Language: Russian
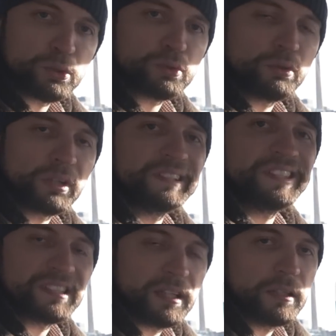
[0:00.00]
присутствует
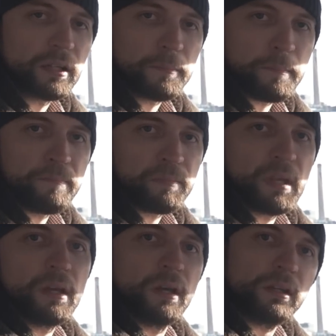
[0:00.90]
кондиционер.
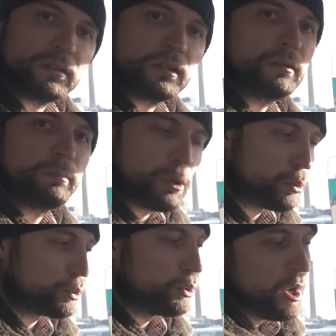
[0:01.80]
Это
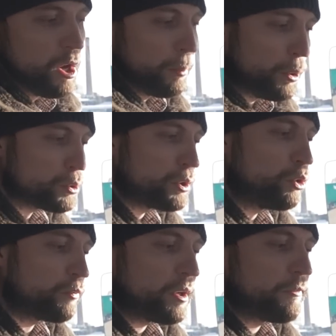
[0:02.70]
плюс. При
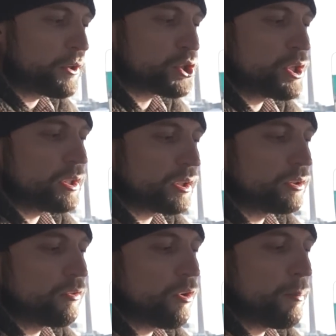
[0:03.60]
установке
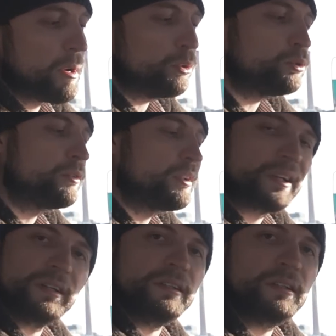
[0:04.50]
рефрижераторного
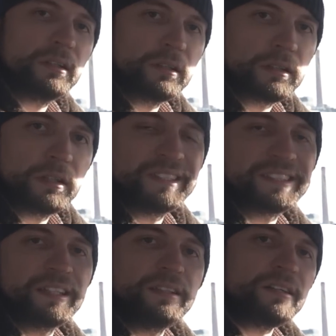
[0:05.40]
оборудования ранее
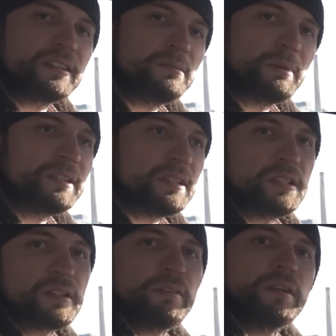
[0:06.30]
кондиционер
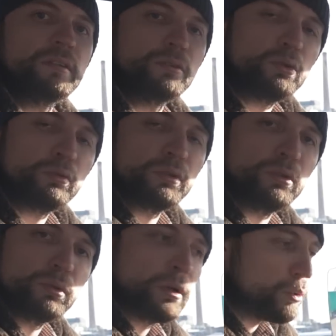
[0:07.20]
демонтировали, но
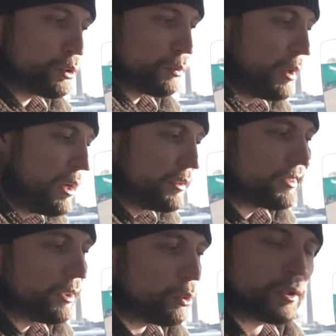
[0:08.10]
ввиду того, что
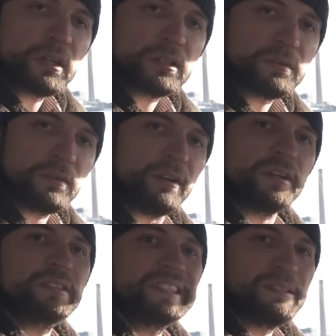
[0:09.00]
технологии
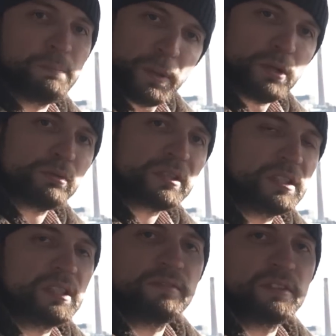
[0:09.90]
развиваются, теперь у
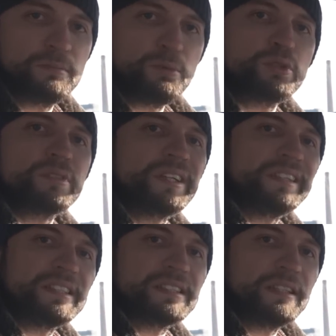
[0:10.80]
нас есть возможность
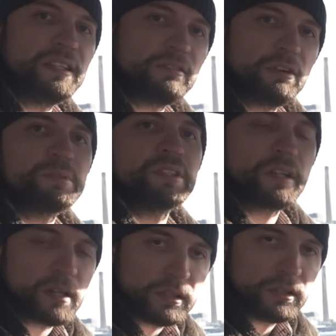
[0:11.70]
кондиционер вам
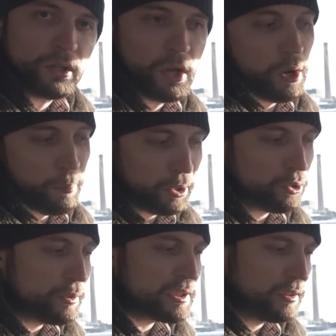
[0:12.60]
сохранить.
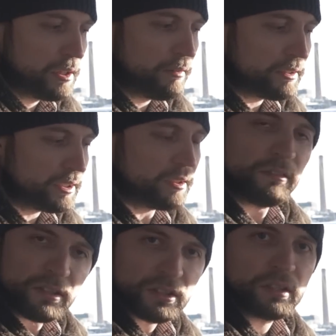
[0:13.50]
Поэтому, если для вас
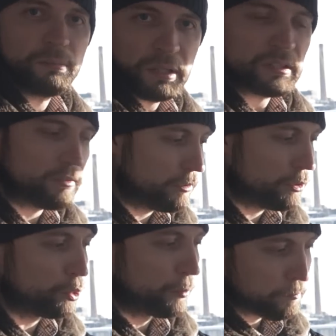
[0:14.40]
это важно, имейте в
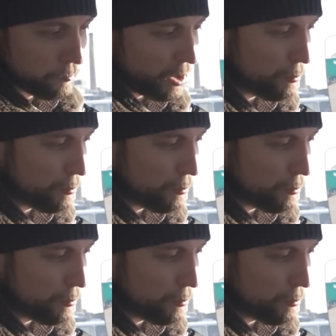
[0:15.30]
виду.